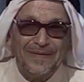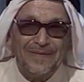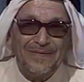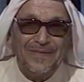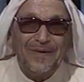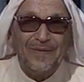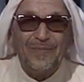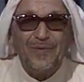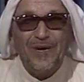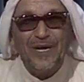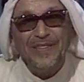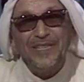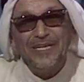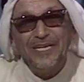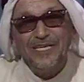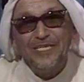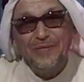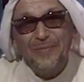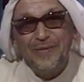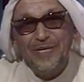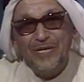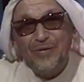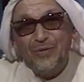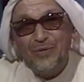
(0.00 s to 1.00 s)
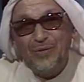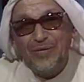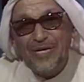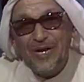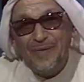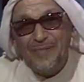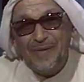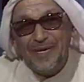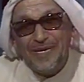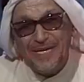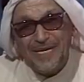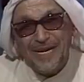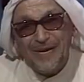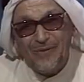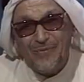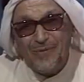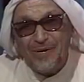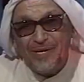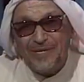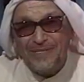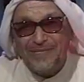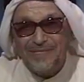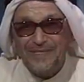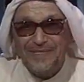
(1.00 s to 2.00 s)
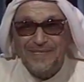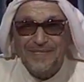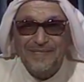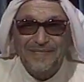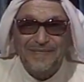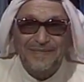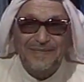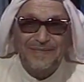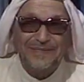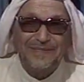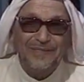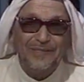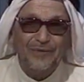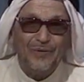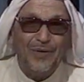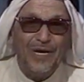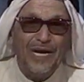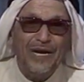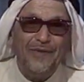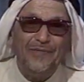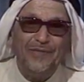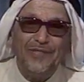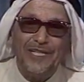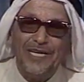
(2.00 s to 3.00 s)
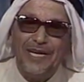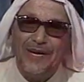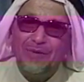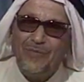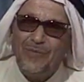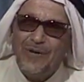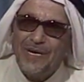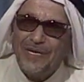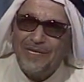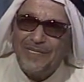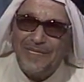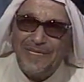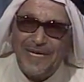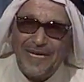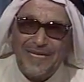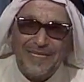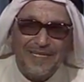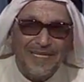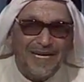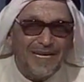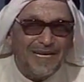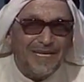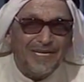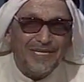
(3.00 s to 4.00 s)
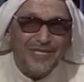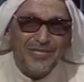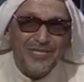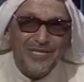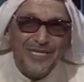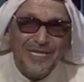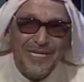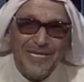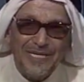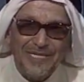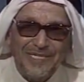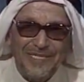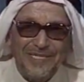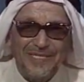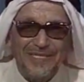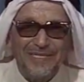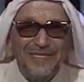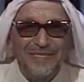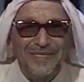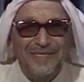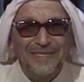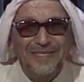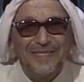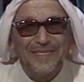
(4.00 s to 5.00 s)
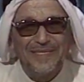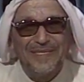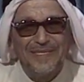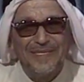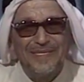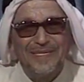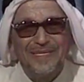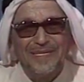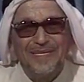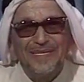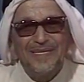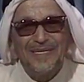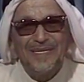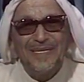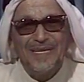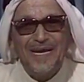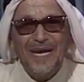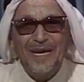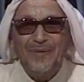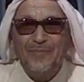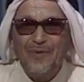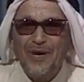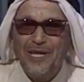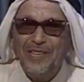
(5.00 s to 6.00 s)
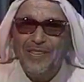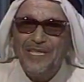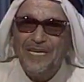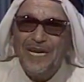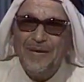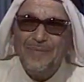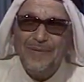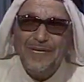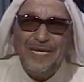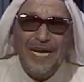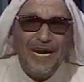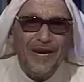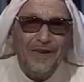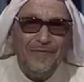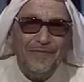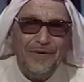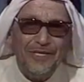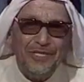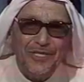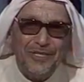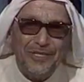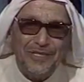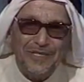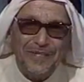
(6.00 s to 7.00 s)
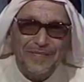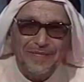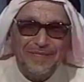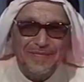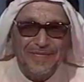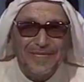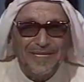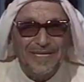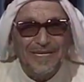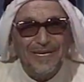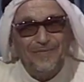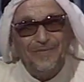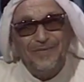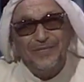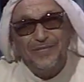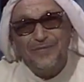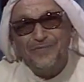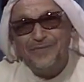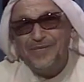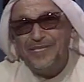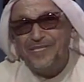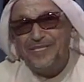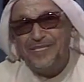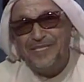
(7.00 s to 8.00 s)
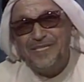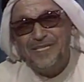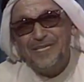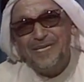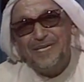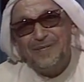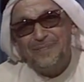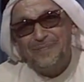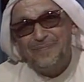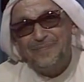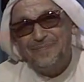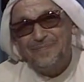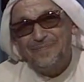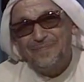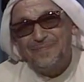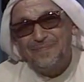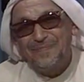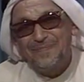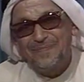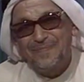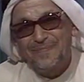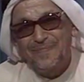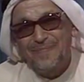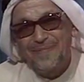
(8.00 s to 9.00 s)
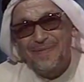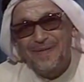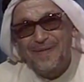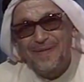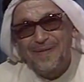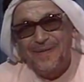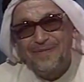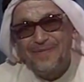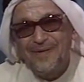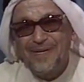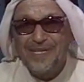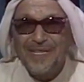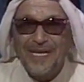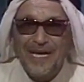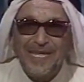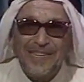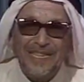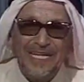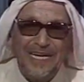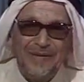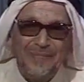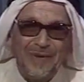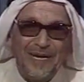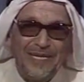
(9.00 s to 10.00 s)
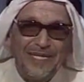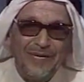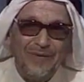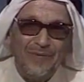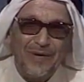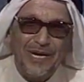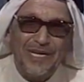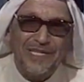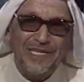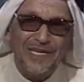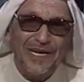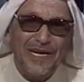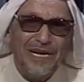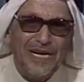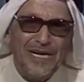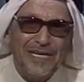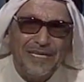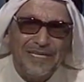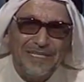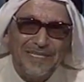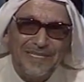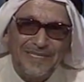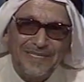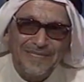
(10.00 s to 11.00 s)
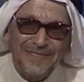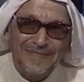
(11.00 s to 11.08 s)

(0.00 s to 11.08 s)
فالمؤذن يجب أن يكون أمين على الوقت يحافظ على الوقت حتى لا يغش الناس المؤذن أمين على الفجر لأن الفجر فيه صيام فإذا أذن بعد الوقت خان